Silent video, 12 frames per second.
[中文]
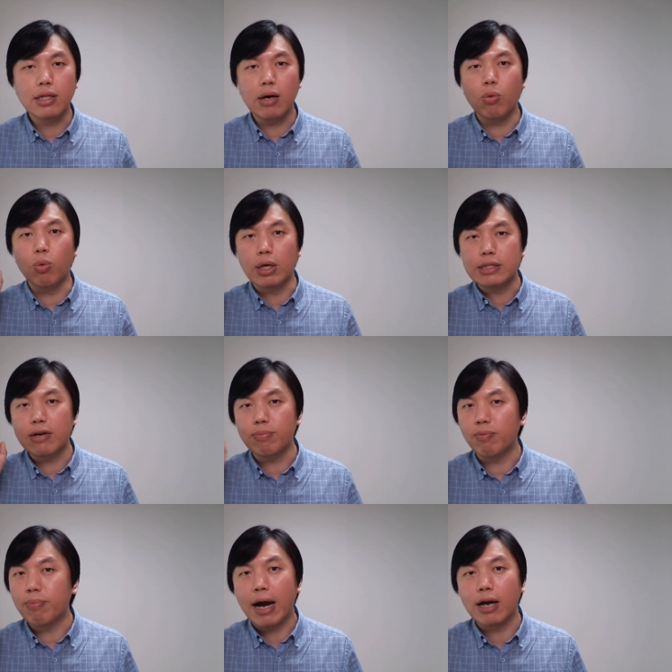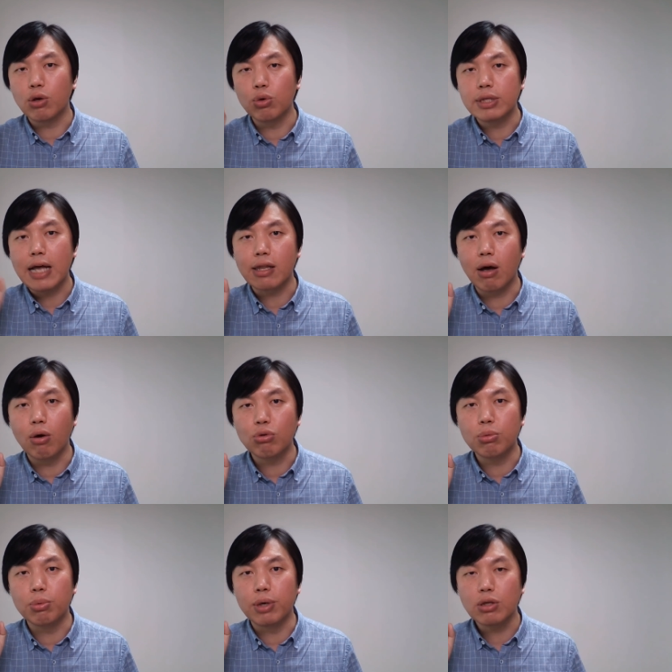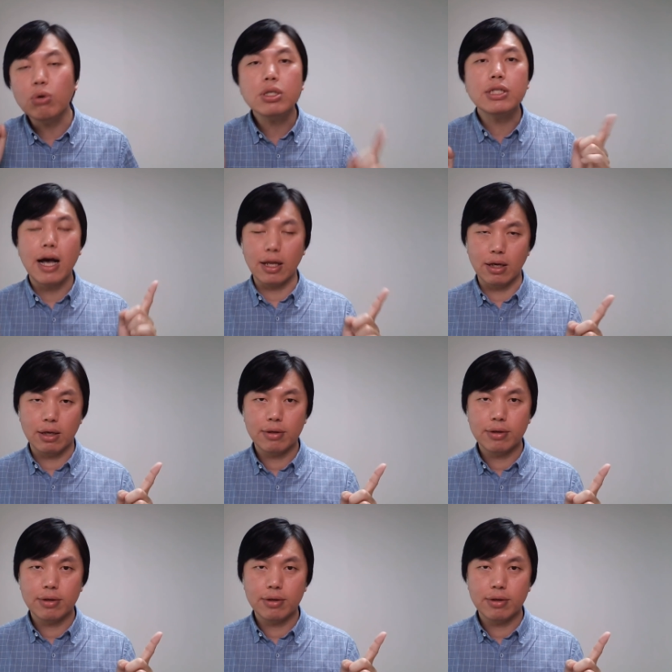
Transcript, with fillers: 那我在马上就抡大刀，对不对？都是这样的，